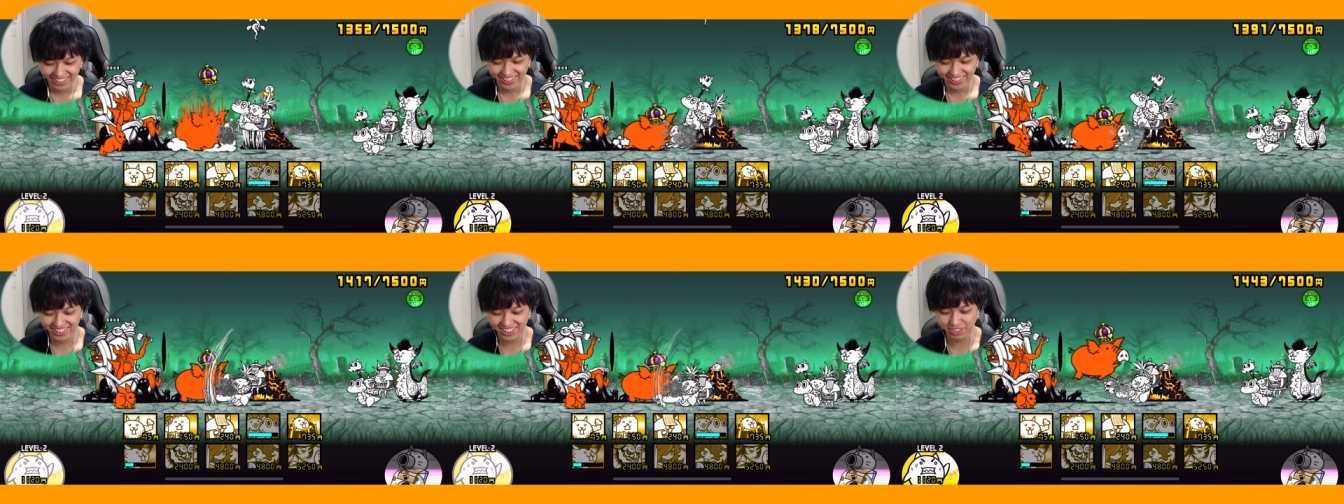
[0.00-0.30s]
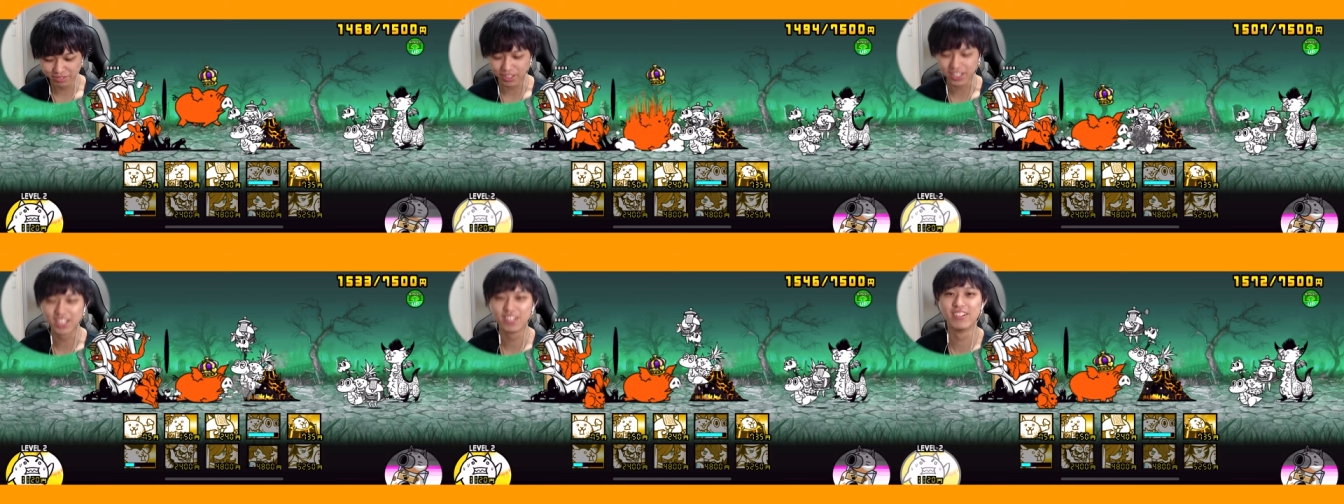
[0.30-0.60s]

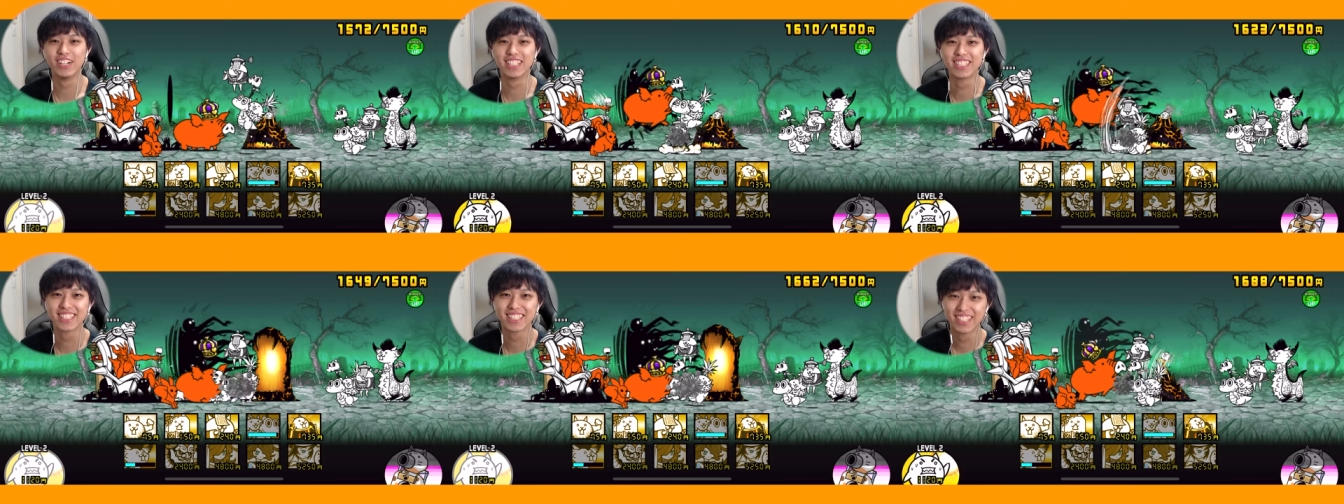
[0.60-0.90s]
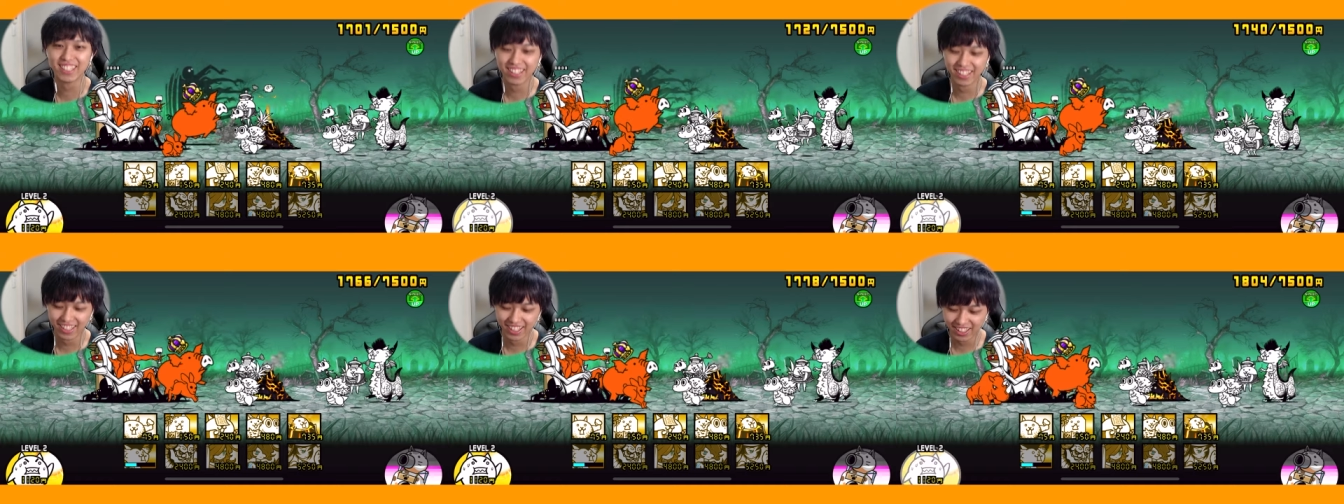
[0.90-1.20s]
しばきます。
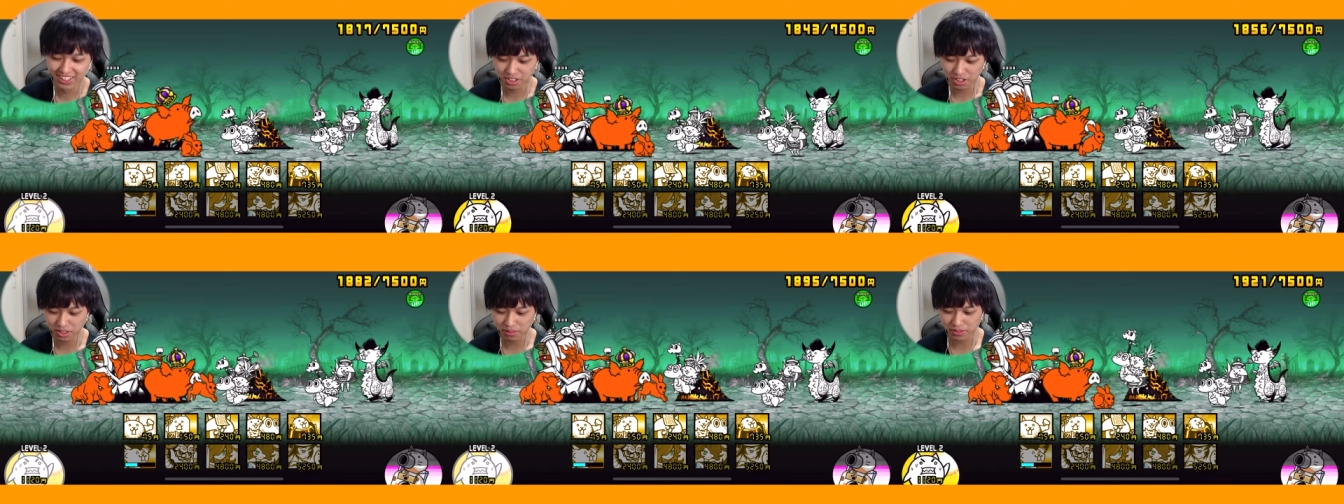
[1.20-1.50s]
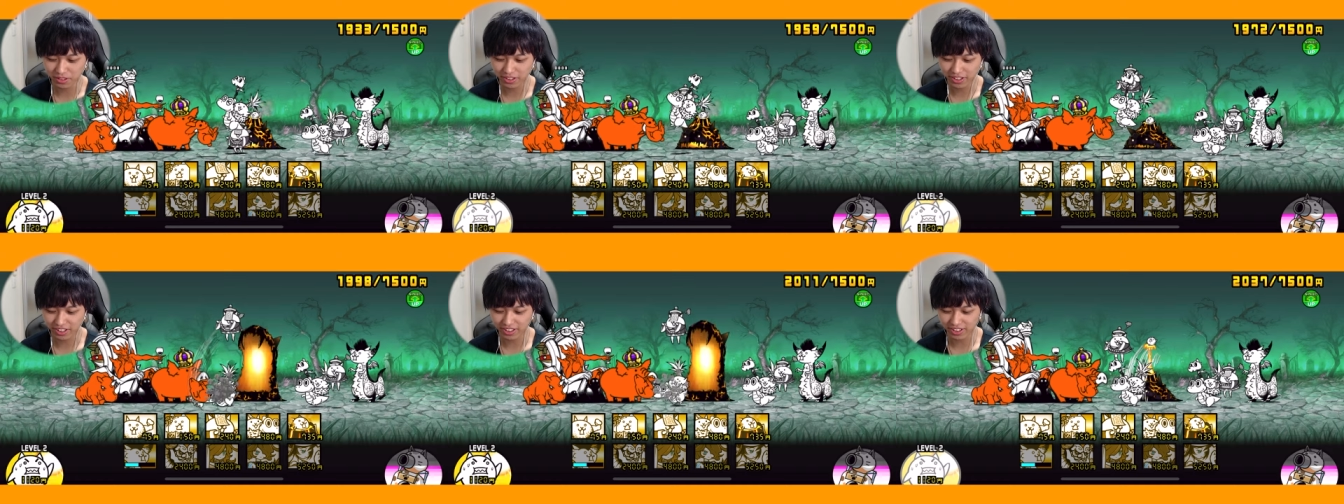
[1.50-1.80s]
鳥
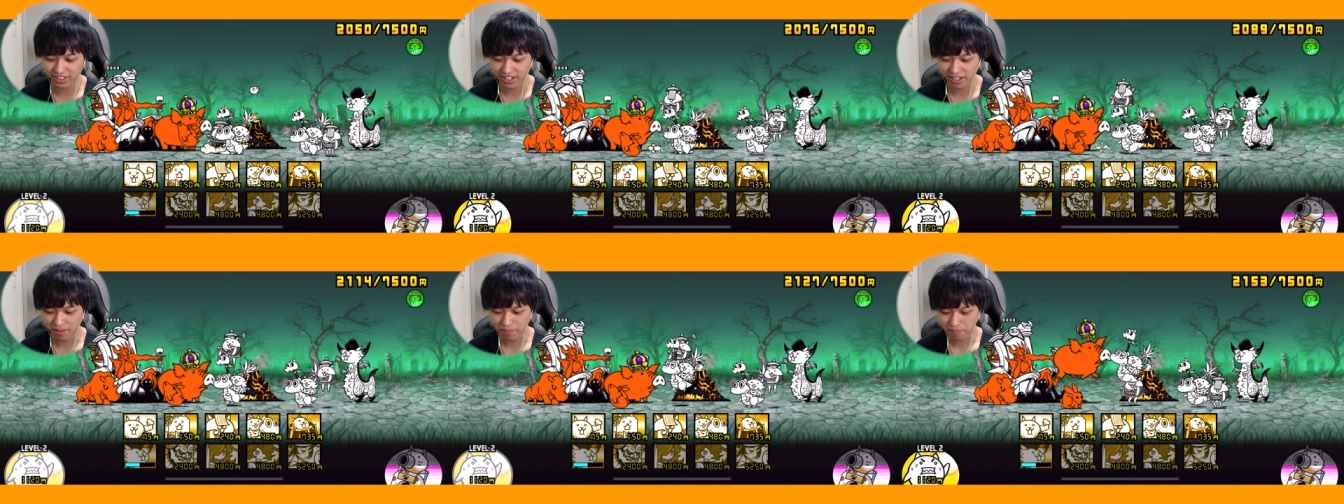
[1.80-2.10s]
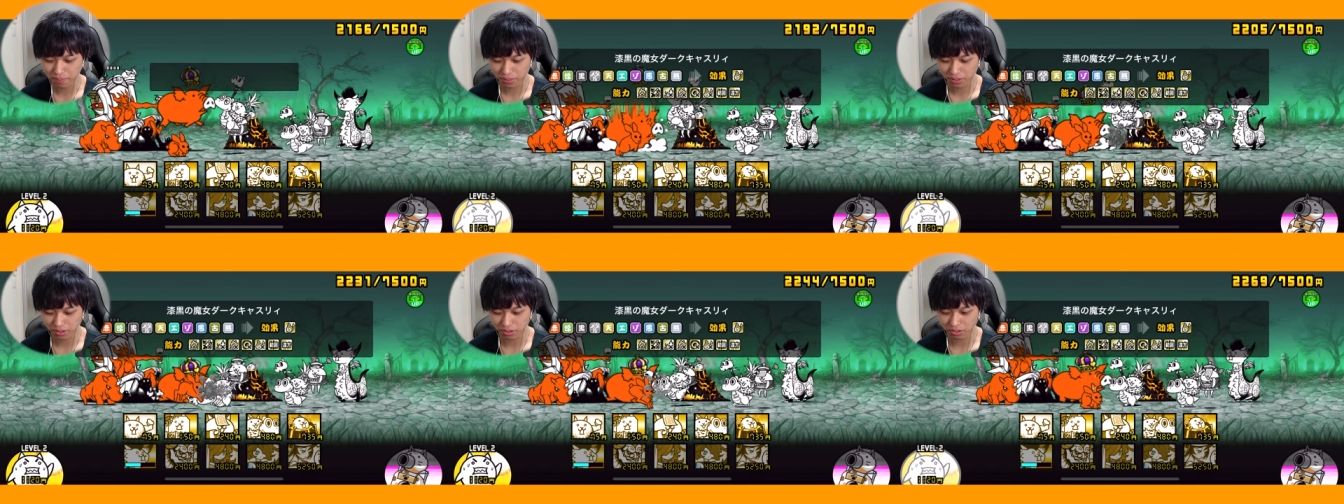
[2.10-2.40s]
は俺の
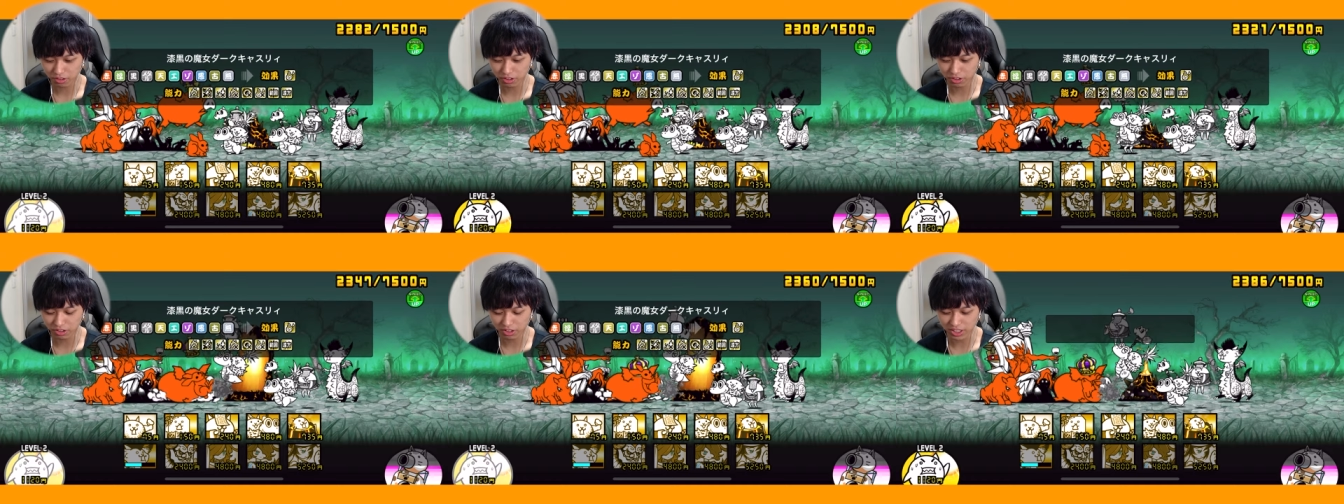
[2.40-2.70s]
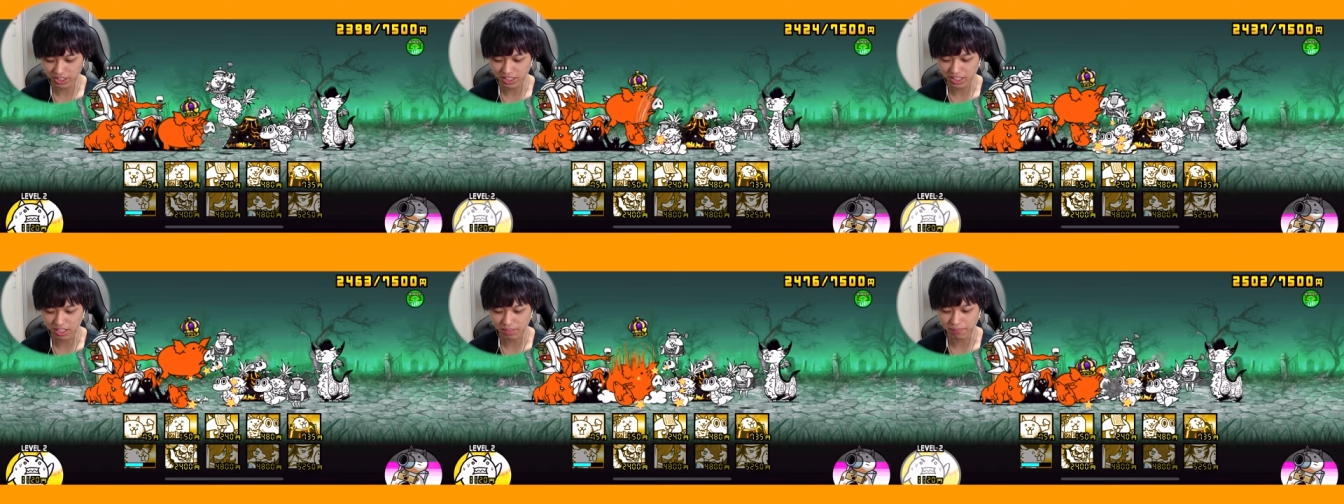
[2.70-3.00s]
ね、これお
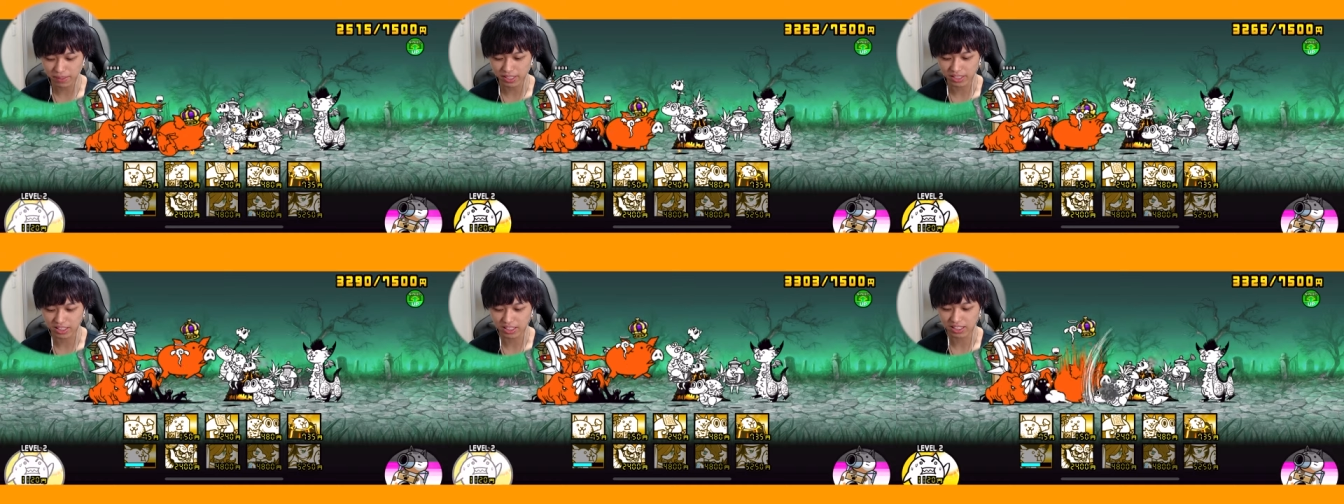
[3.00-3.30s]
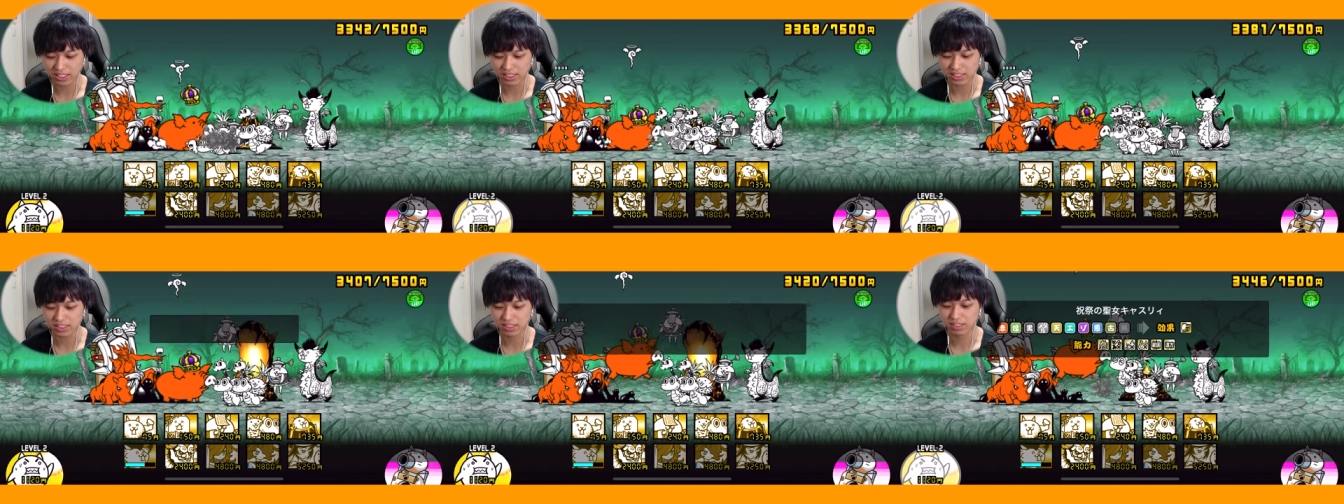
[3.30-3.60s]
気に入りパーティー
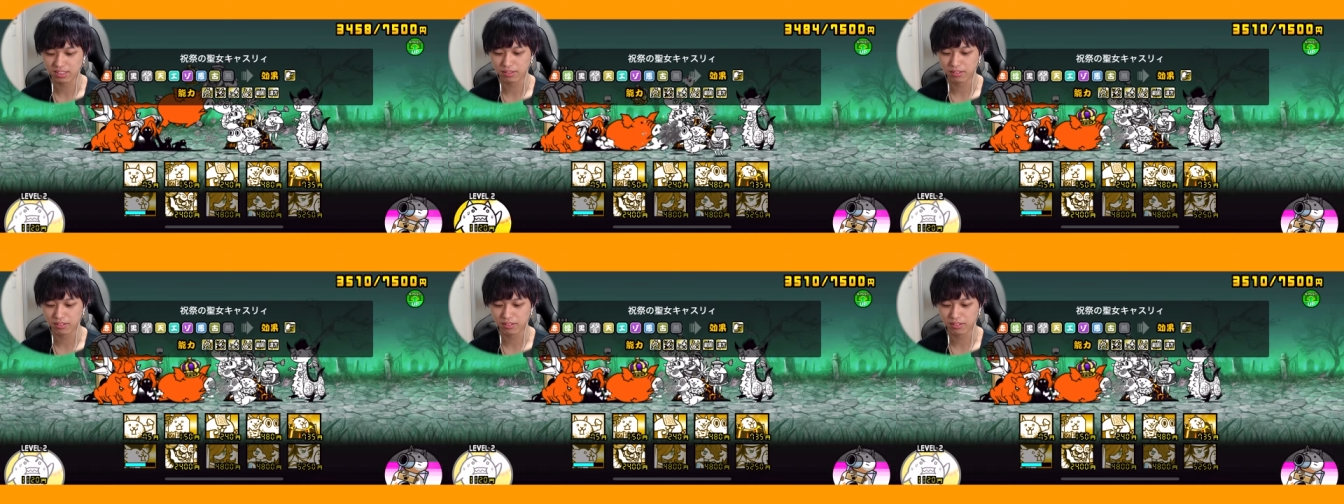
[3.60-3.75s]
です。